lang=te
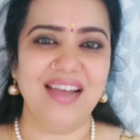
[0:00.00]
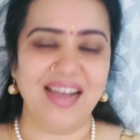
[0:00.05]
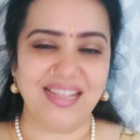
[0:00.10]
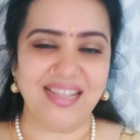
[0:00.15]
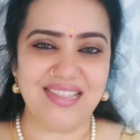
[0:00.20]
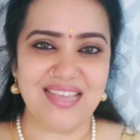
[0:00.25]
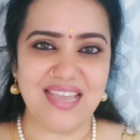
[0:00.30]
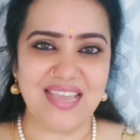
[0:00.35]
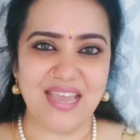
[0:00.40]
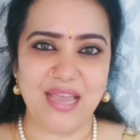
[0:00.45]

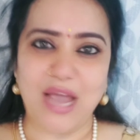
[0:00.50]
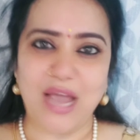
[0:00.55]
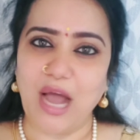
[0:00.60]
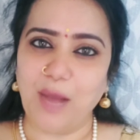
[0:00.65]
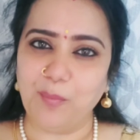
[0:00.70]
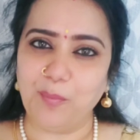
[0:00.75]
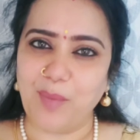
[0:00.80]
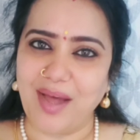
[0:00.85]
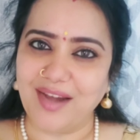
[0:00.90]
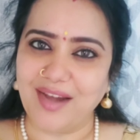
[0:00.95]
అందుకే
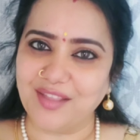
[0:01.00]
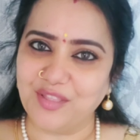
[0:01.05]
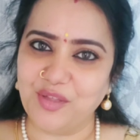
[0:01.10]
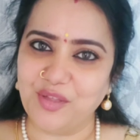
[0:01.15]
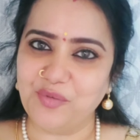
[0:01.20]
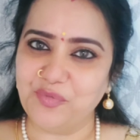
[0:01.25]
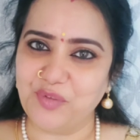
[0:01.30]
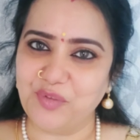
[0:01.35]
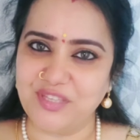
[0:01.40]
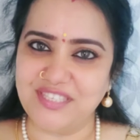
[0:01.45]

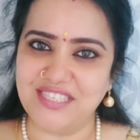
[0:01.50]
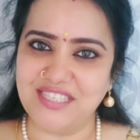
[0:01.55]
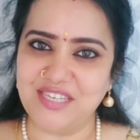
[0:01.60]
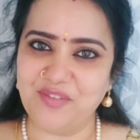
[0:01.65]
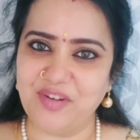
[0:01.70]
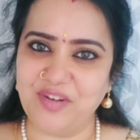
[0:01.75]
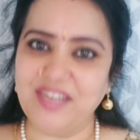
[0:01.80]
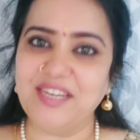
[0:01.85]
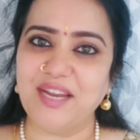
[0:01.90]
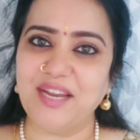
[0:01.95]
అపార్థం వచ్చిన
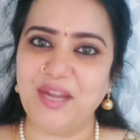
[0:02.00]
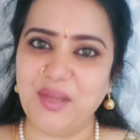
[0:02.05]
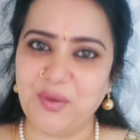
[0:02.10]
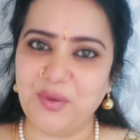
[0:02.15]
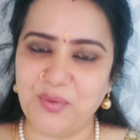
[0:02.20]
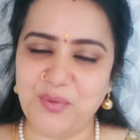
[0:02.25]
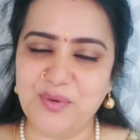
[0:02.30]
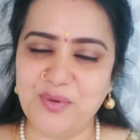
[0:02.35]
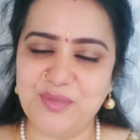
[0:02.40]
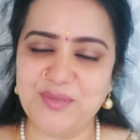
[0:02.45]
వెంటనే
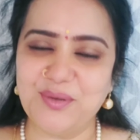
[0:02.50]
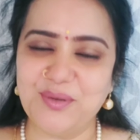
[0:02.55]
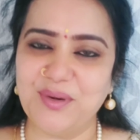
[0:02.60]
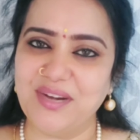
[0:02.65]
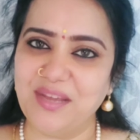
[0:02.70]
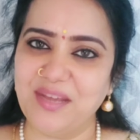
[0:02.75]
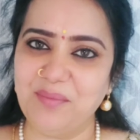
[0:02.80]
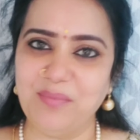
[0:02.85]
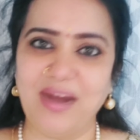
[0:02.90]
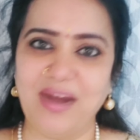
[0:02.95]
కూర్చోండి